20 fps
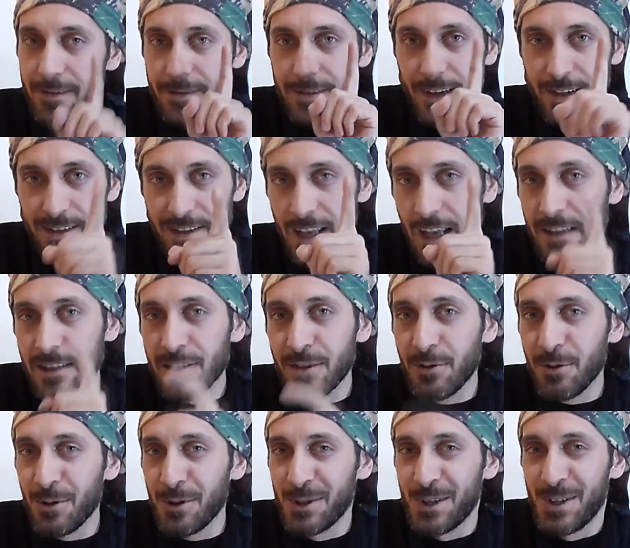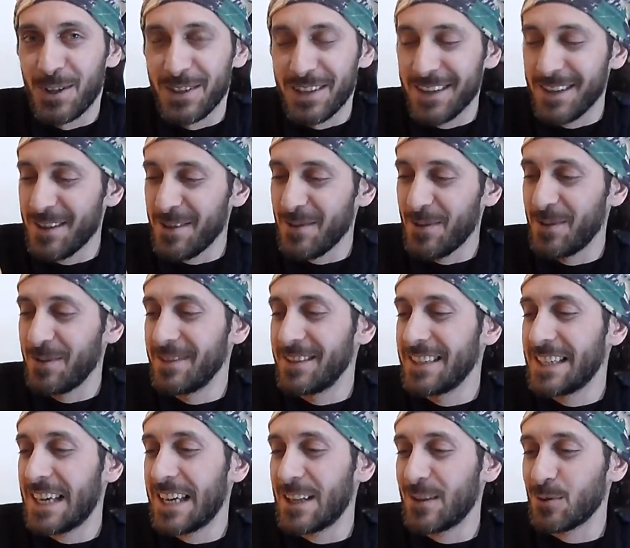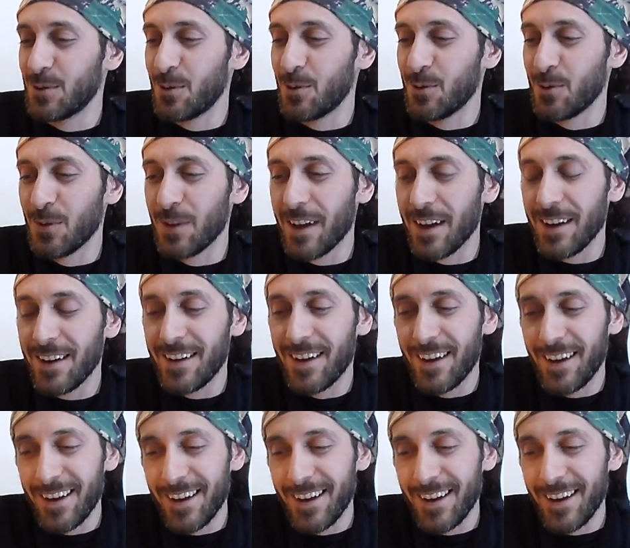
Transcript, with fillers: Yani sen çıkıyorsun şeyin sonunda.